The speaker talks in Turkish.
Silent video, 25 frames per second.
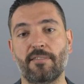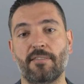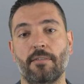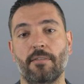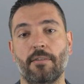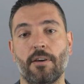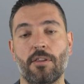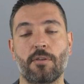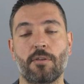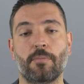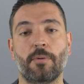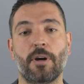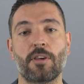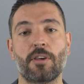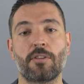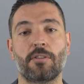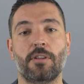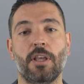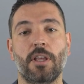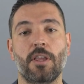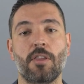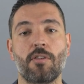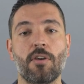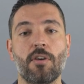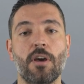savaşı
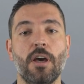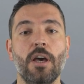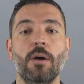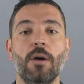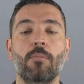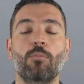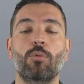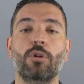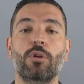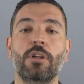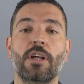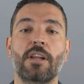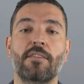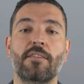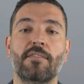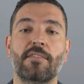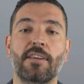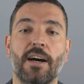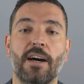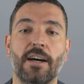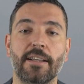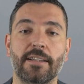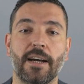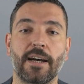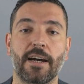başlayınca bunların
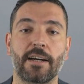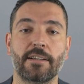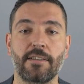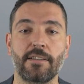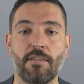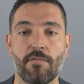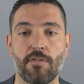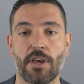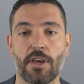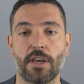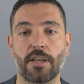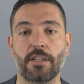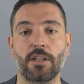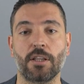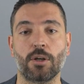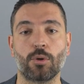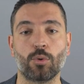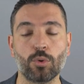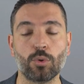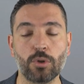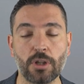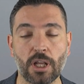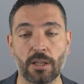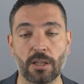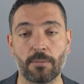sahada aktif şekilde
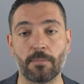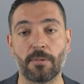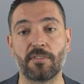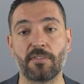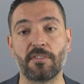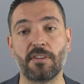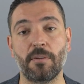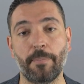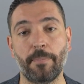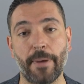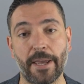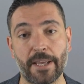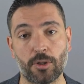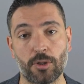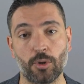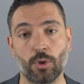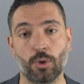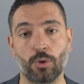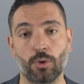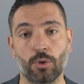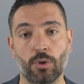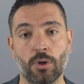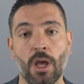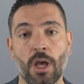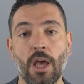kullanılmasını
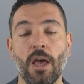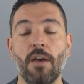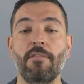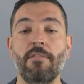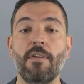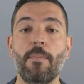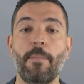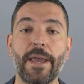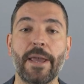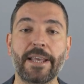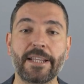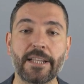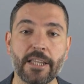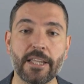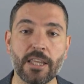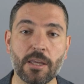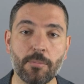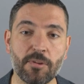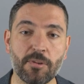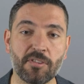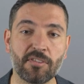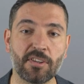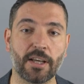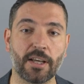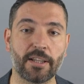bekliyorduk ve
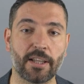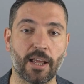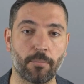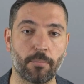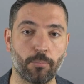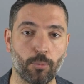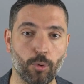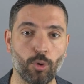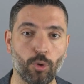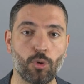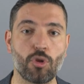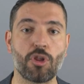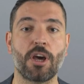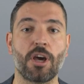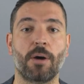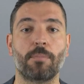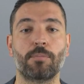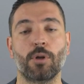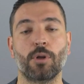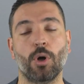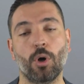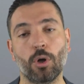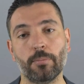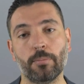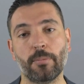beklediğimiz kadar büyük
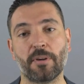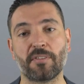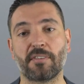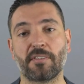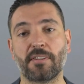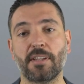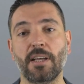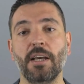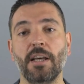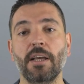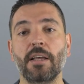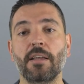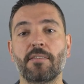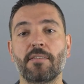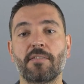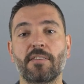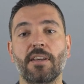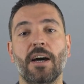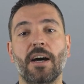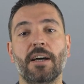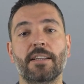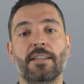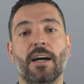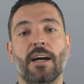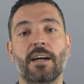çapta olmasa da
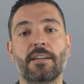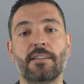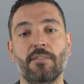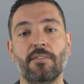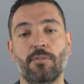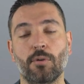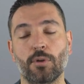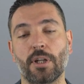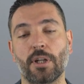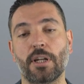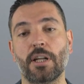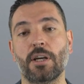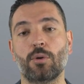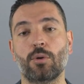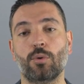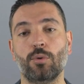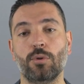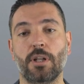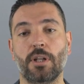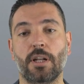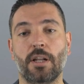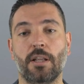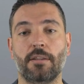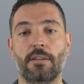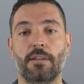sahada aktif olarak
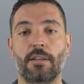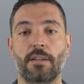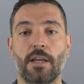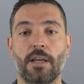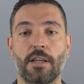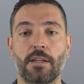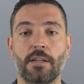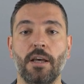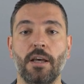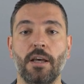kullanıldılar.